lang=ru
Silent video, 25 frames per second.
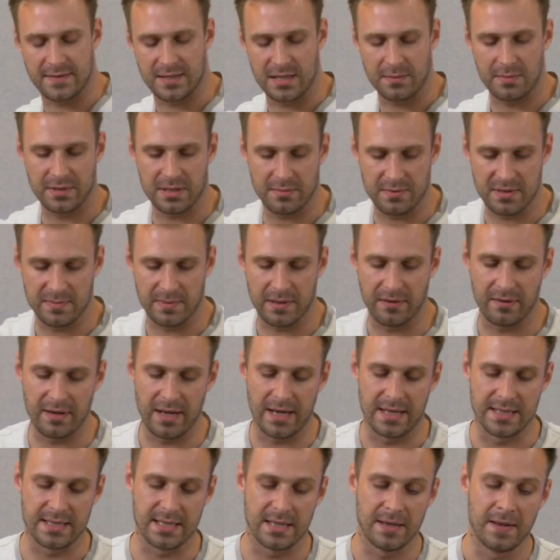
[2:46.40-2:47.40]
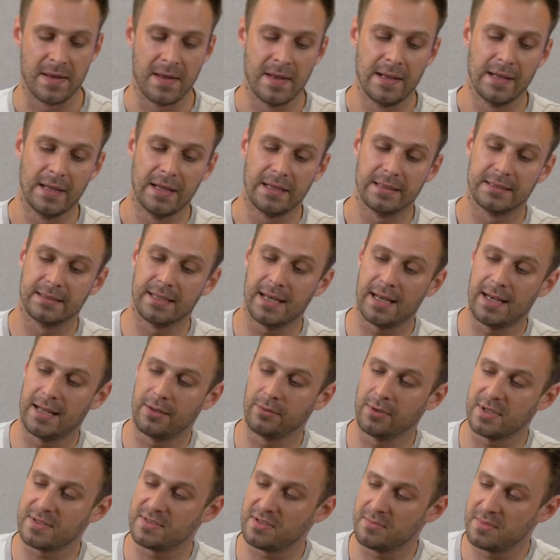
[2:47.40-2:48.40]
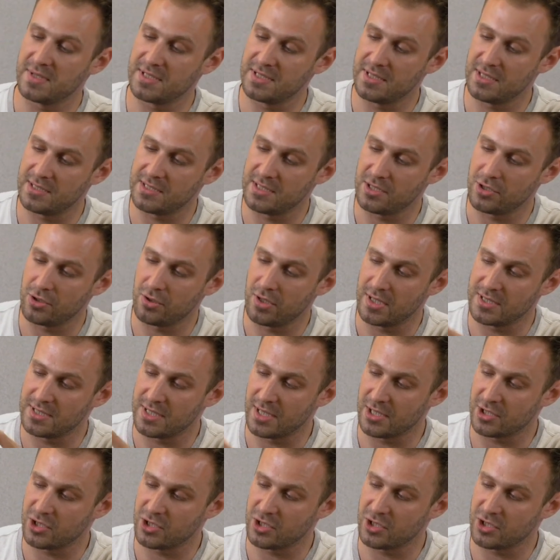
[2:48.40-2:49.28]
со всем этим справляется. Далее у нас с вами здесь еще есть